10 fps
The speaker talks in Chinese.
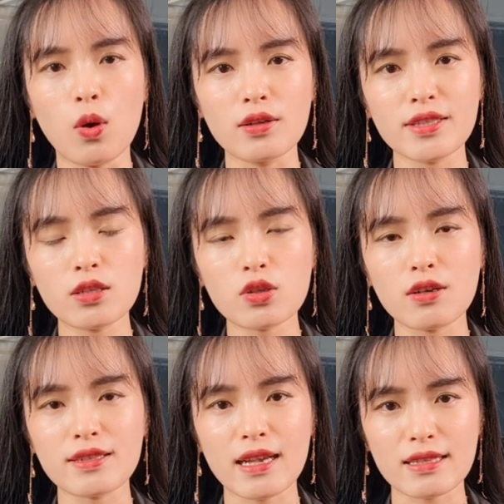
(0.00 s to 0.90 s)
黄金
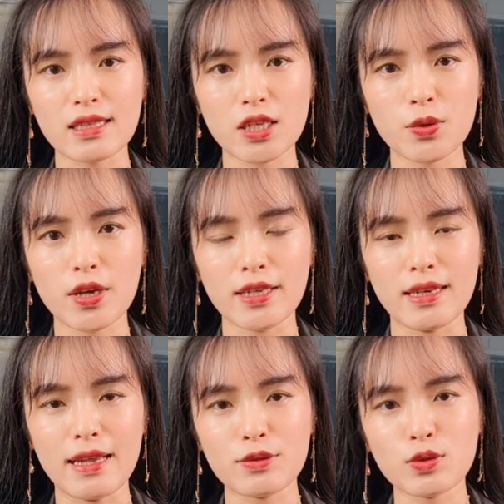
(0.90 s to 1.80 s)
创下四个月以
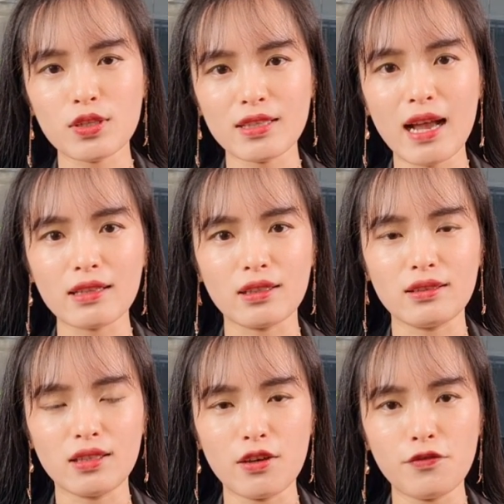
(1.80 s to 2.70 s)
来最大的
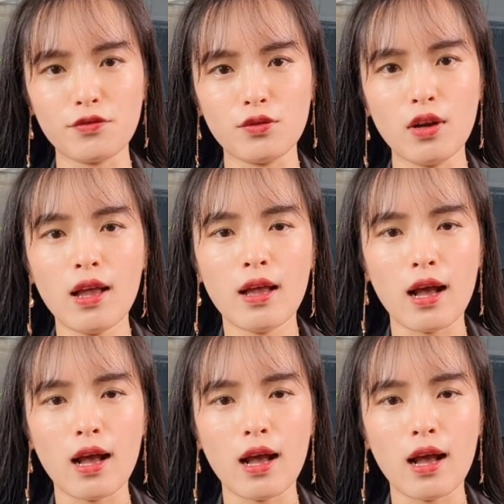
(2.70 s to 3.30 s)
跌幅，